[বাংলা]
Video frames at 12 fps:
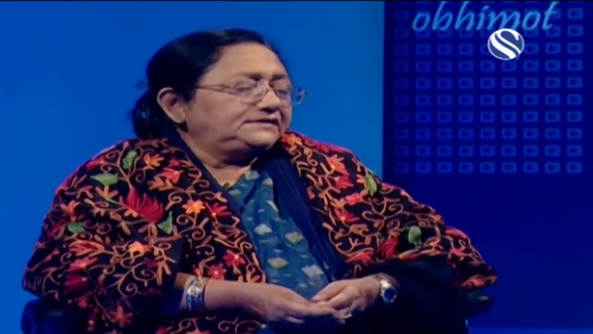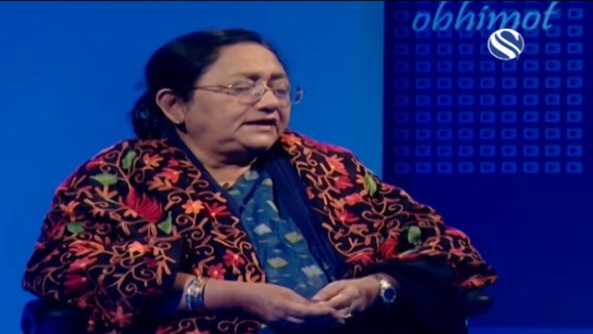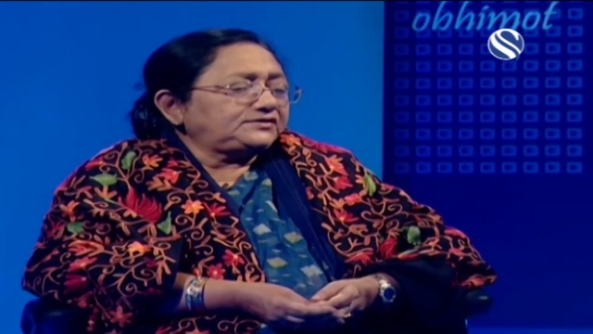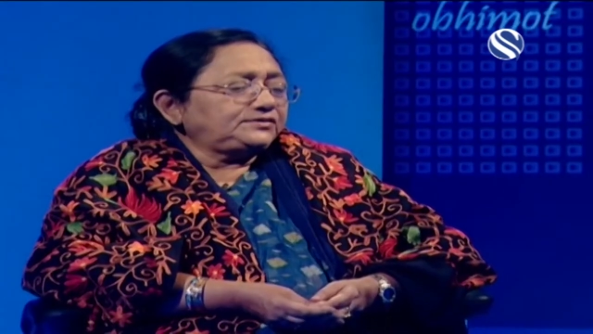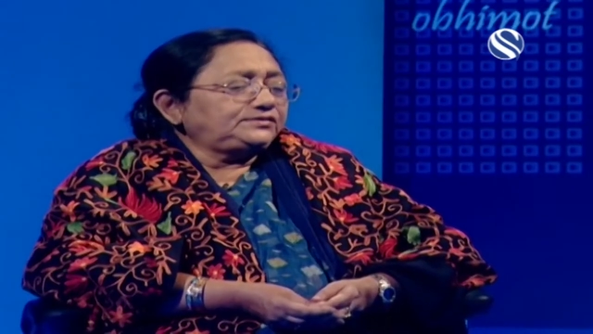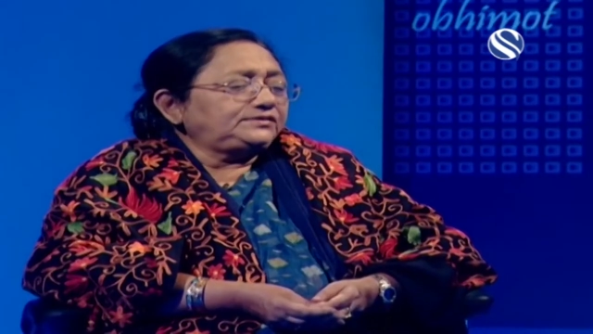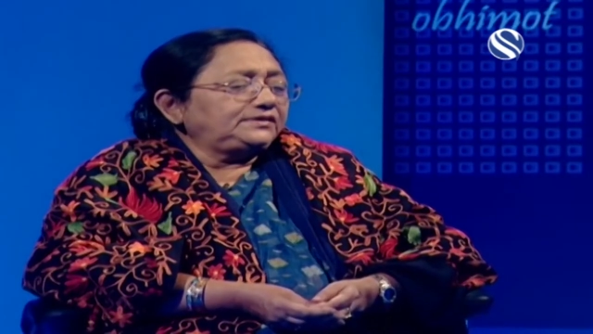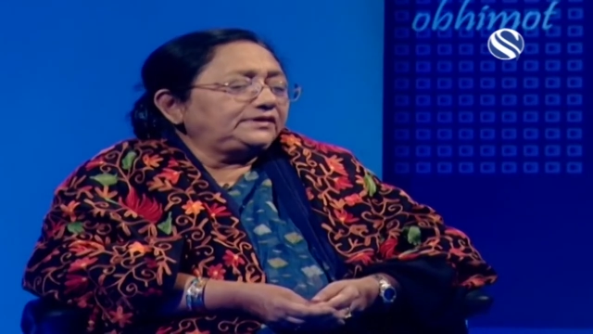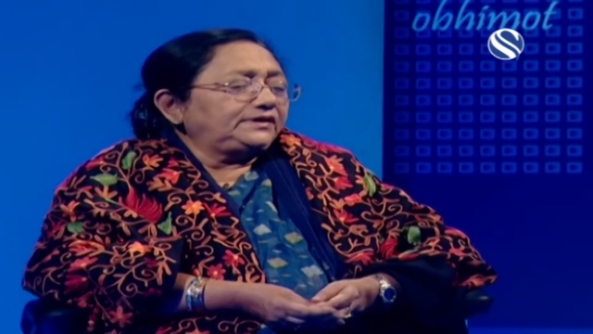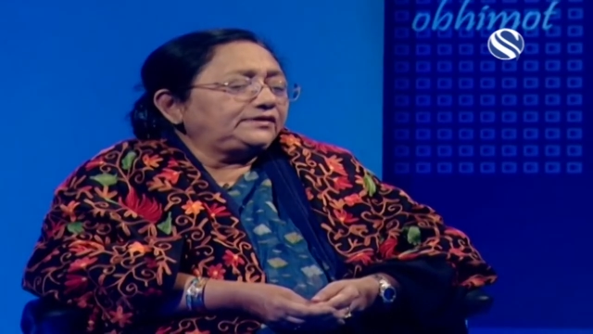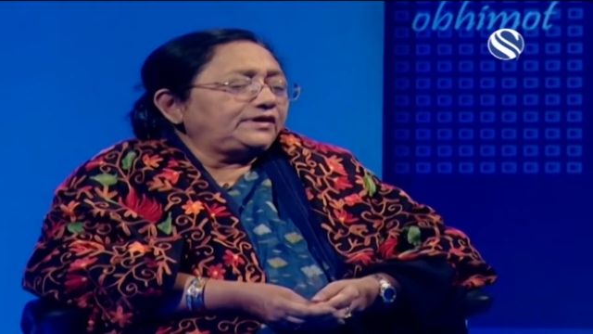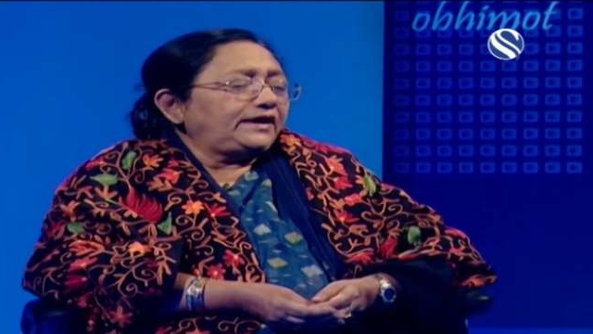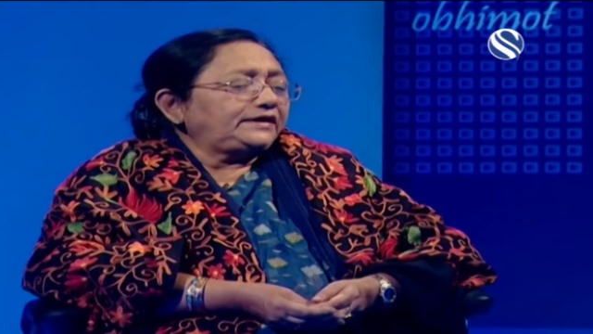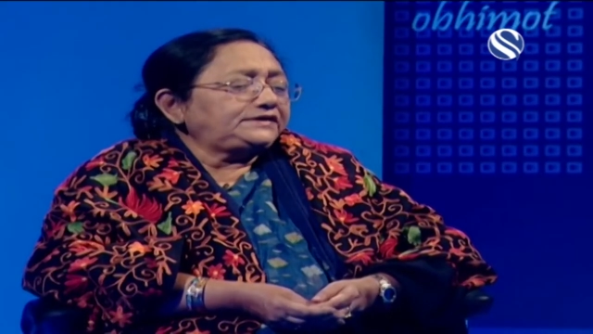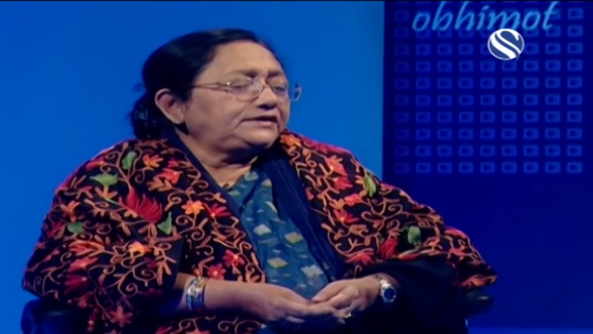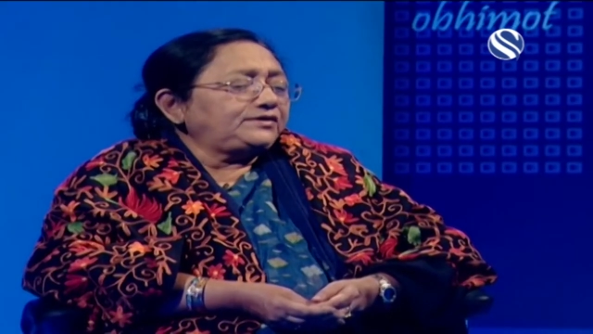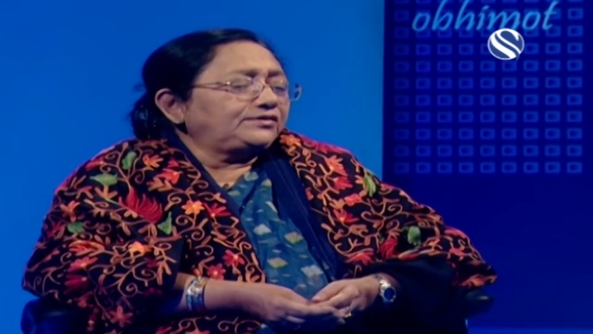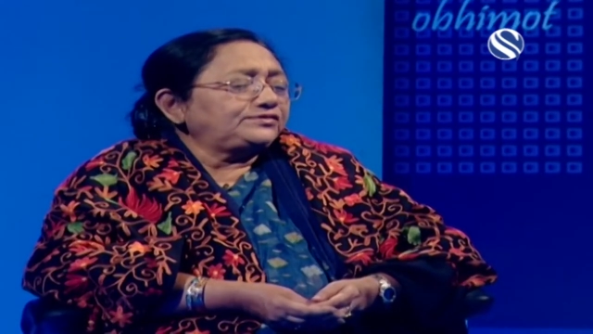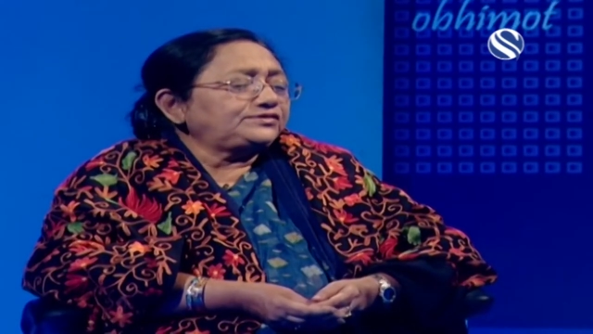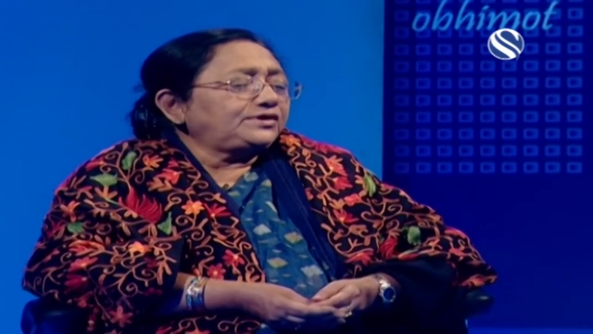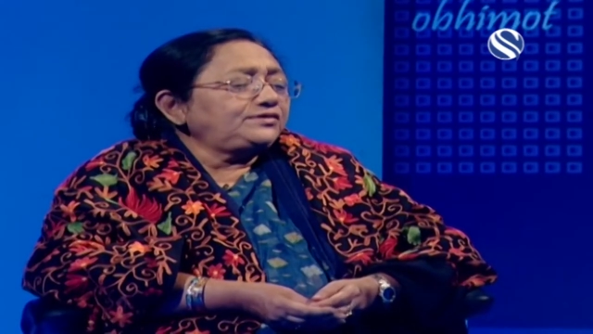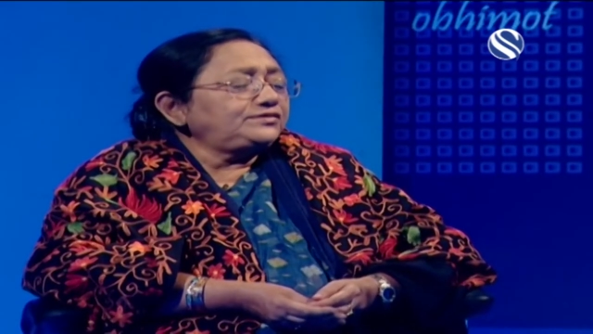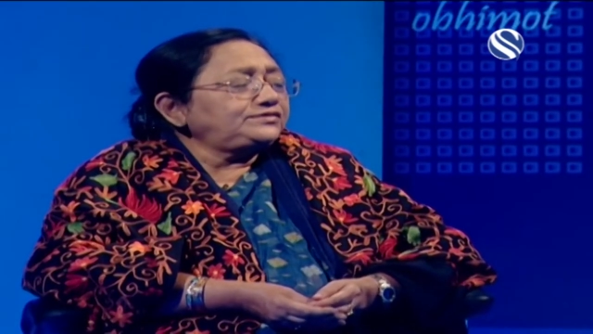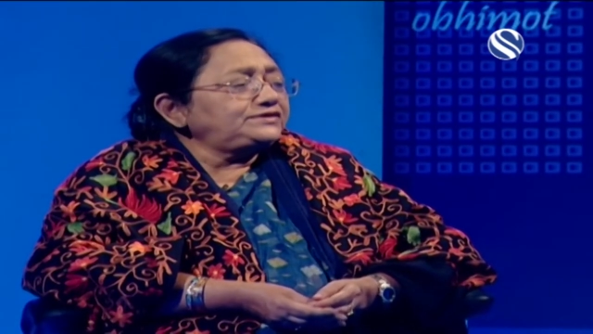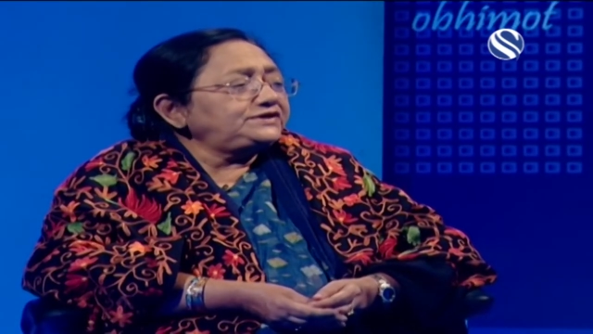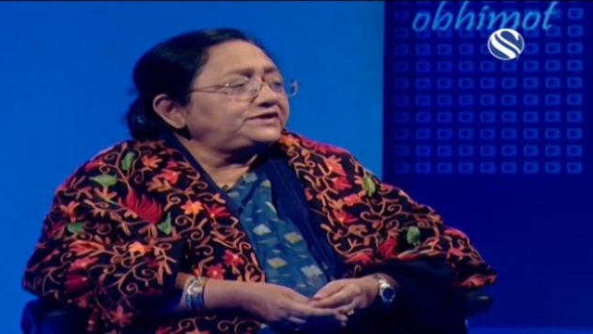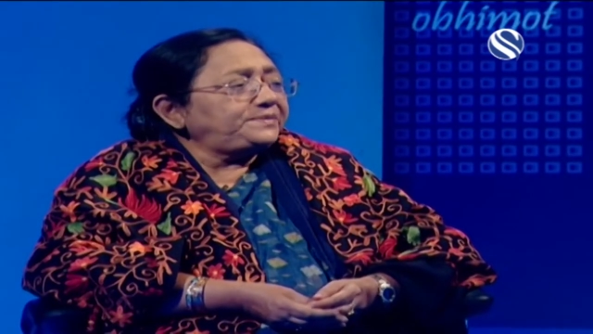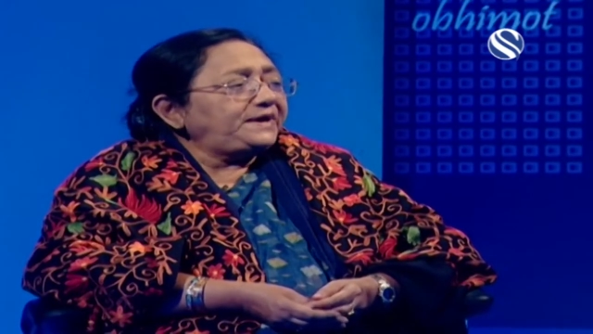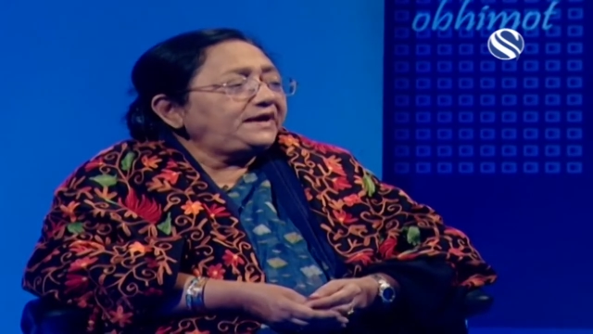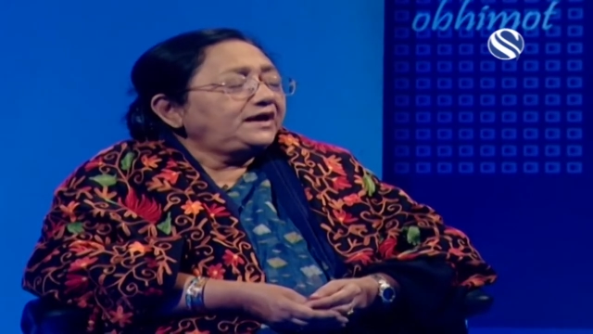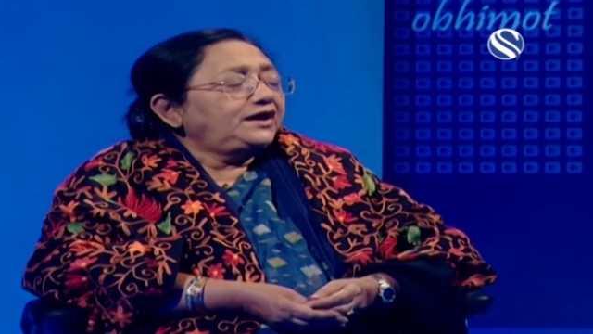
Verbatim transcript: জাসদ একটি গণসংগঠন হিসেবে